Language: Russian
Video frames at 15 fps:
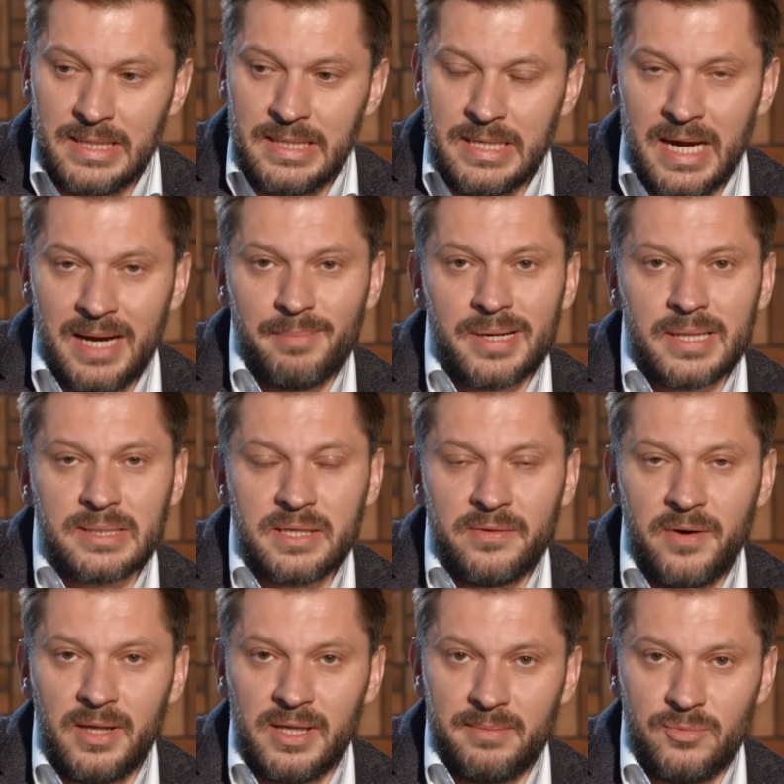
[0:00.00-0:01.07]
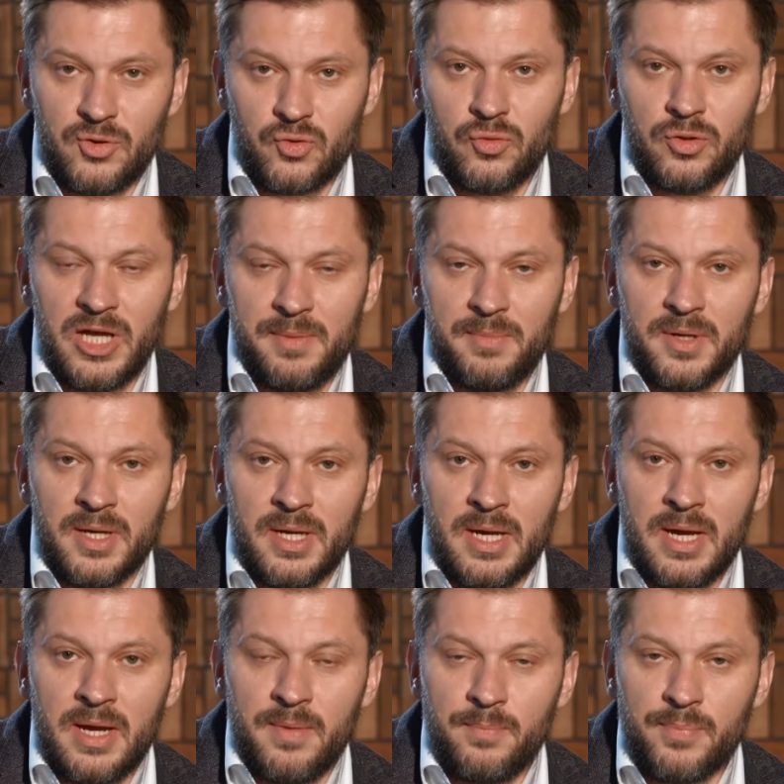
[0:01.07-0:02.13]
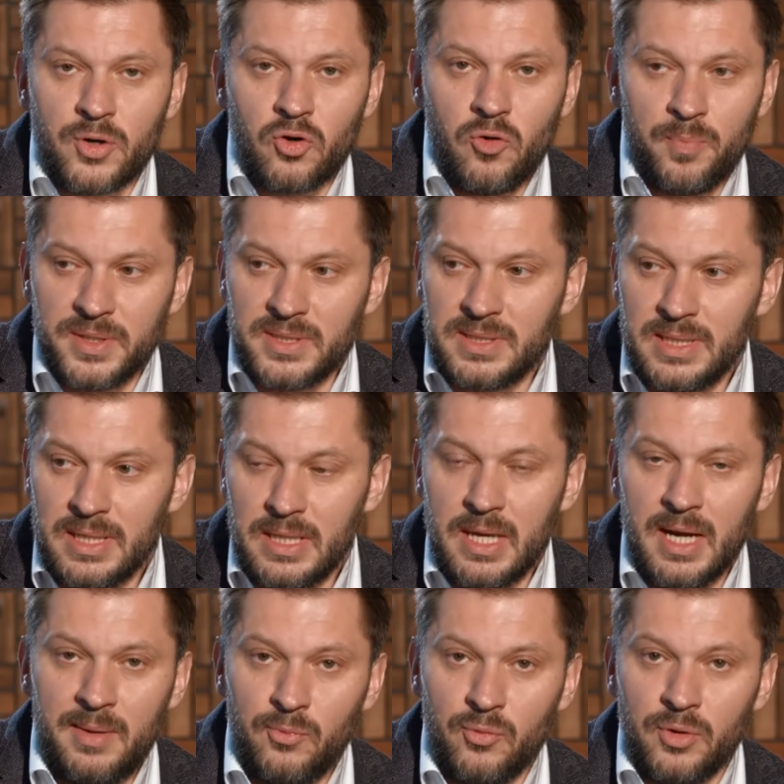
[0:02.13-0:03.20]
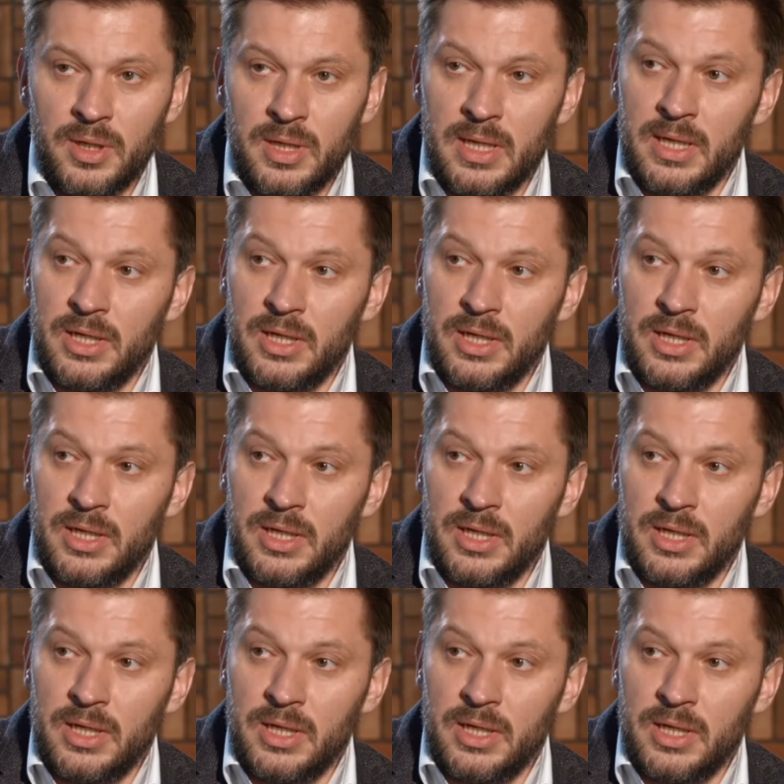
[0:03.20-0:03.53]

не образовала между нами пропасть, яму,